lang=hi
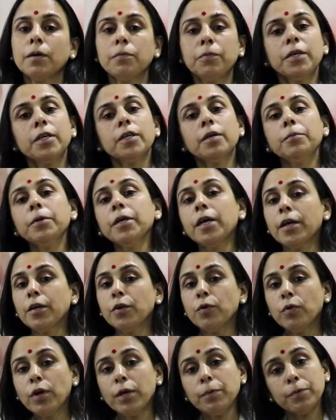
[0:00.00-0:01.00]
कभी कभी
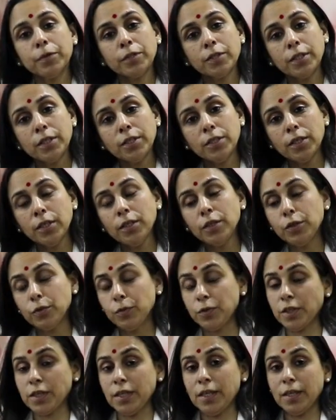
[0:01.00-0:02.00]
आई प्रोसीजर
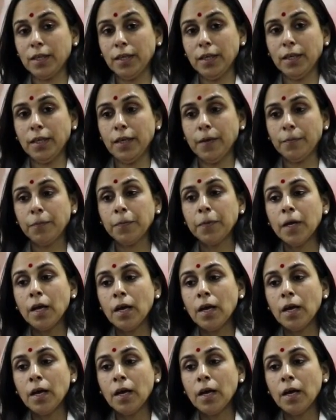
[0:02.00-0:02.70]
यूज़ करते हैं